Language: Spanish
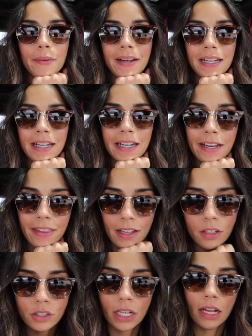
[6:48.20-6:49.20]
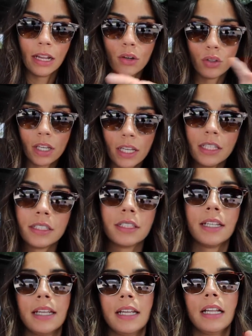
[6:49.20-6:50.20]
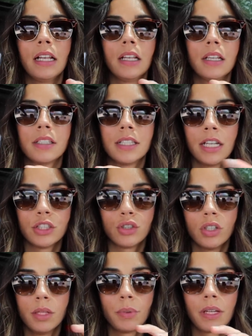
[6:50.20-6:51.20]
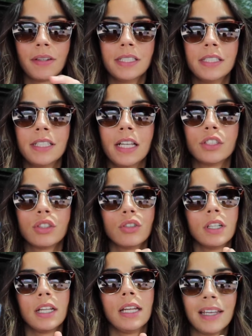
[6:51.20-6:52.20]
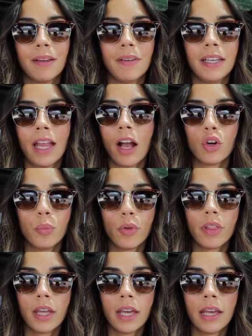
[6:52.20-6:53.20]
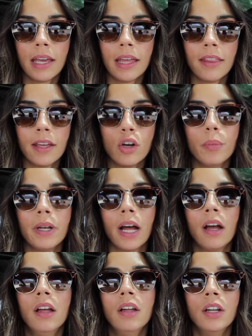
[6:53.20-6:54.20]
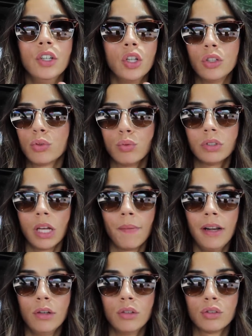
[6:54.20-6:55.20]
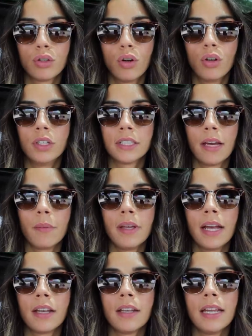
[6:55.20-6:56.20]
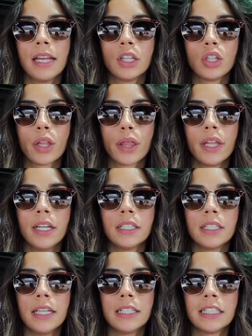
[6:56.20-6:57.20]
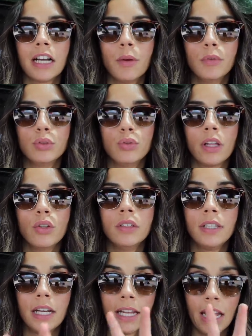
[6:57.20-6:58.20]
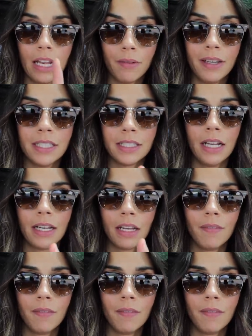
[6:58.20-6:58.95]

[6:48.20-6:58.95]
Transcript: La bancada, o sea, lo que es el silestone, porque va a ser silestone, que venía como de, de obra, no nos gustaban los colores que habían y entonces estábamos dudando entre el que veis, el